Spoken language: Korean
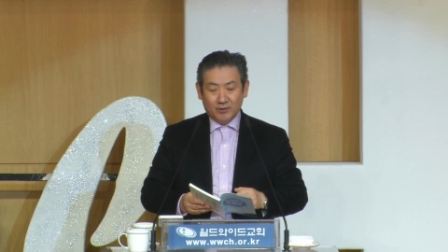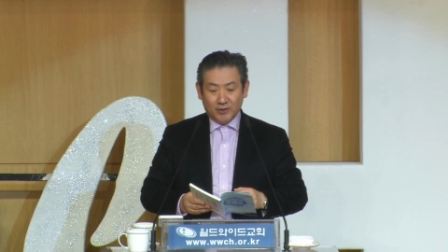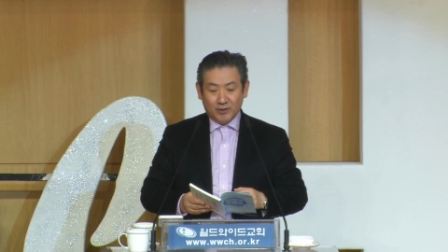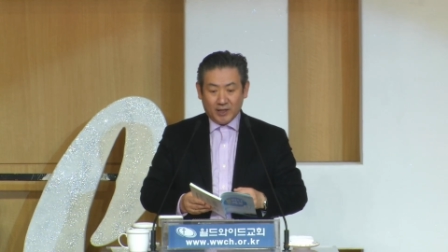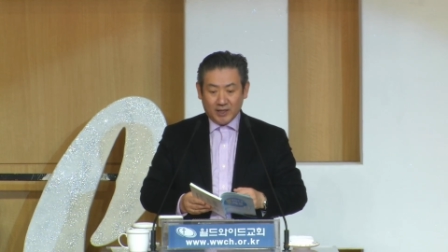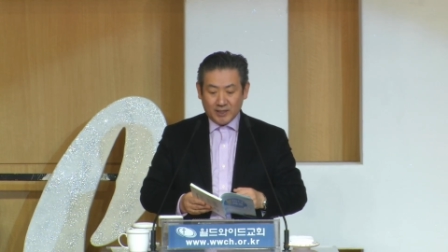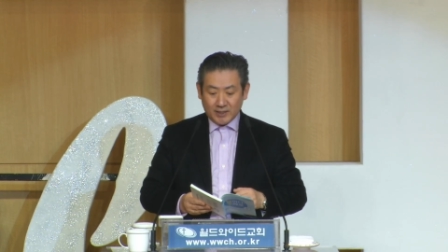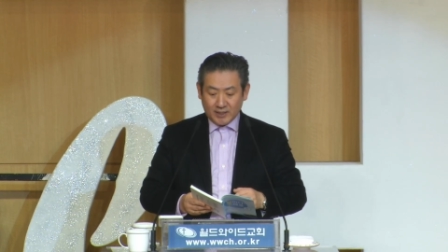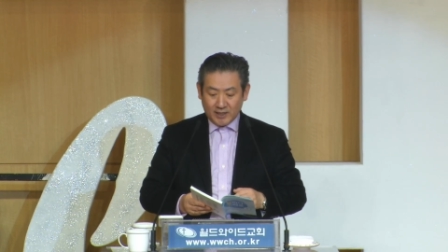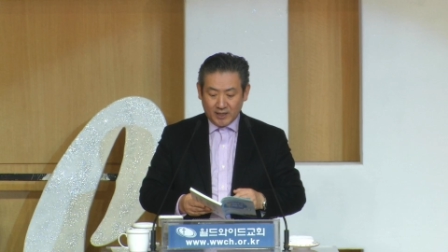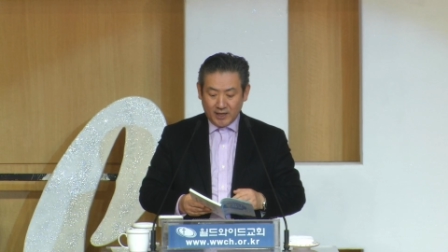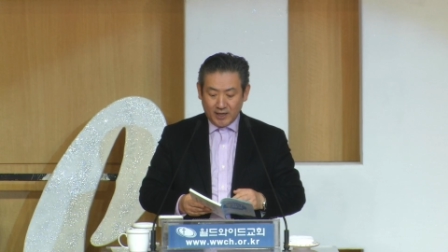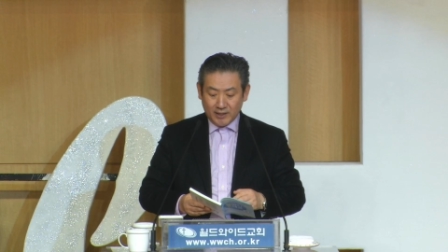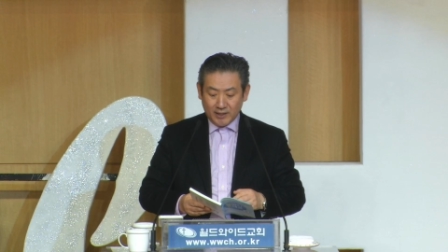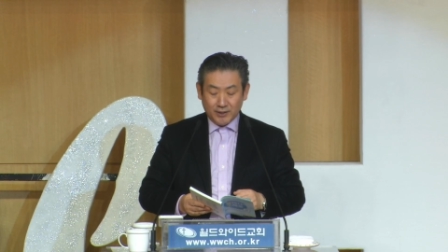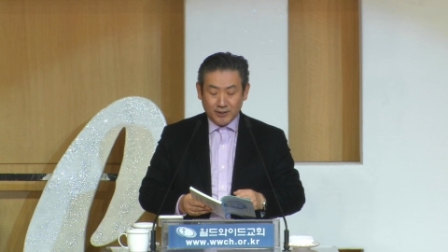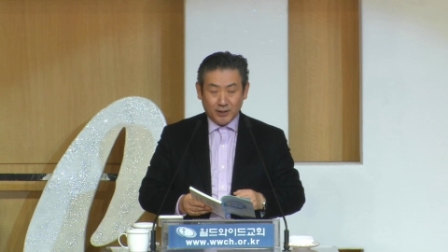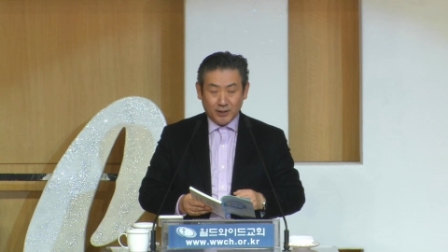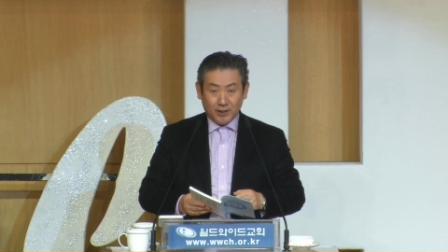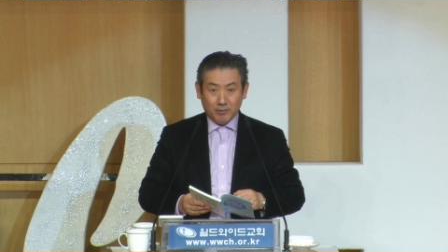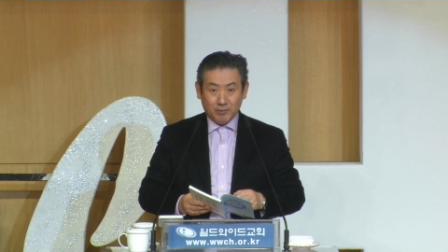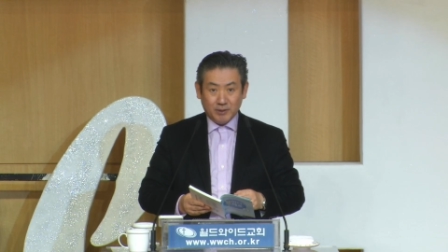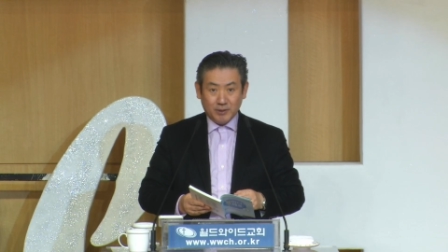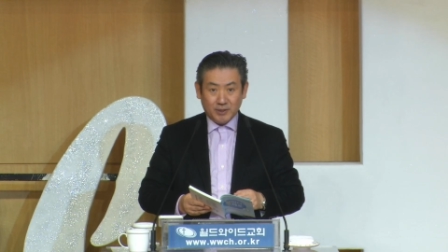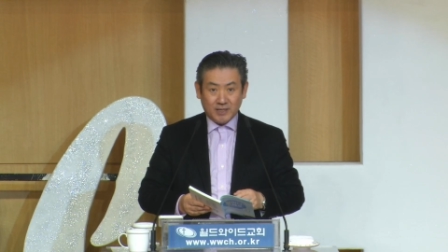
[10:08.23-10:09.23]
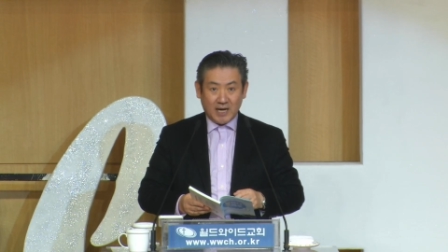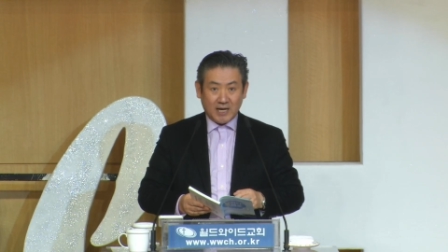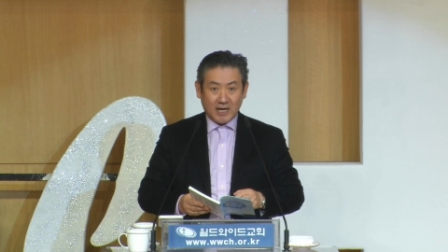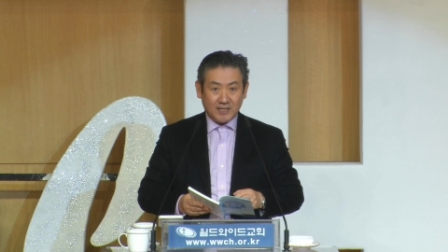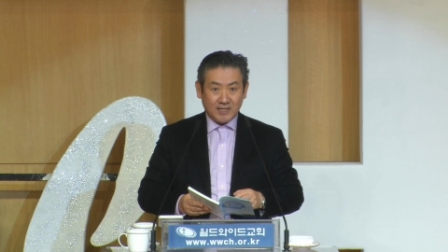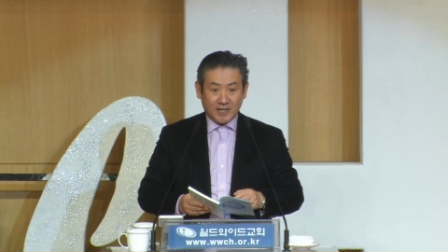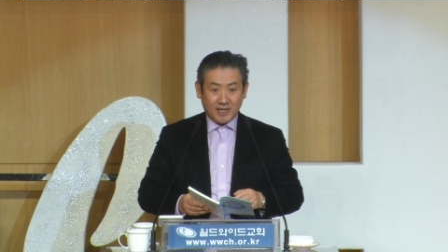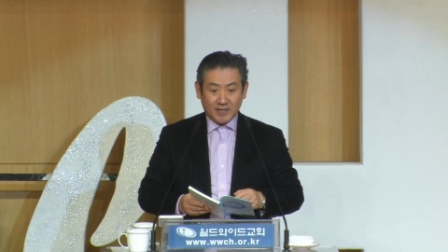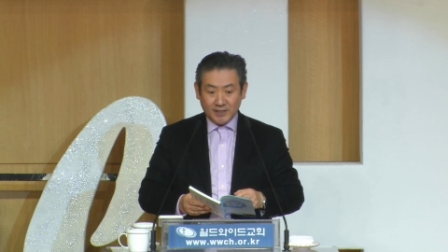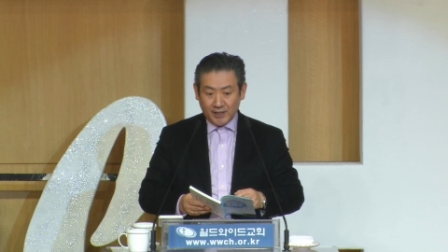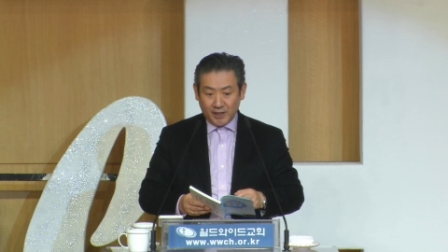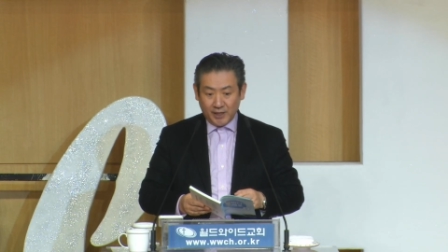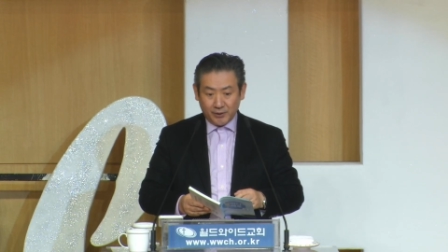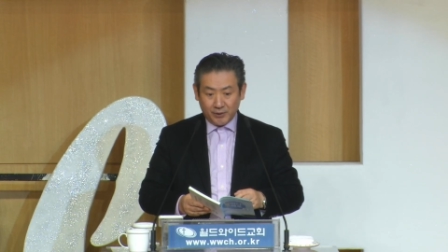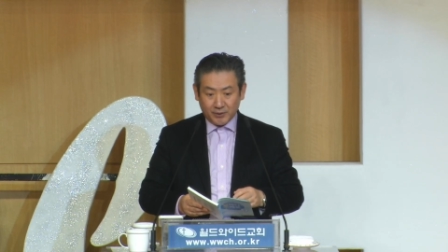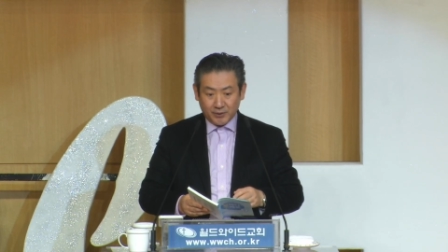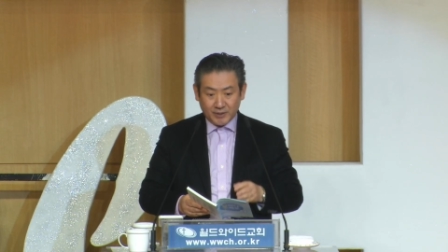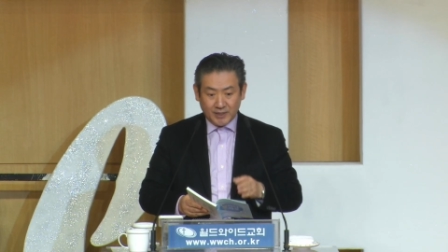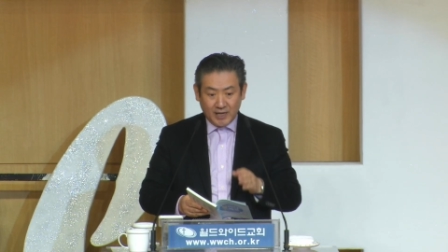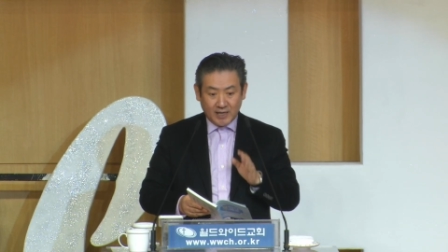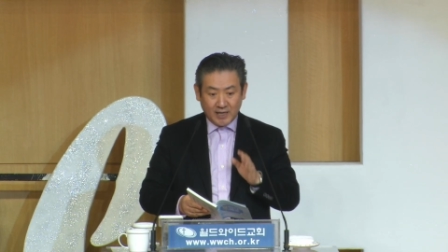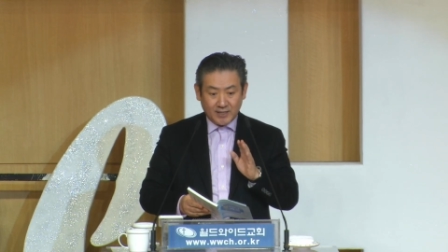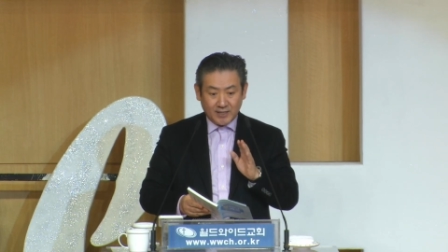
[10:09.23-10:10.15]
우리가 잘 아는 여러분 사사 시대도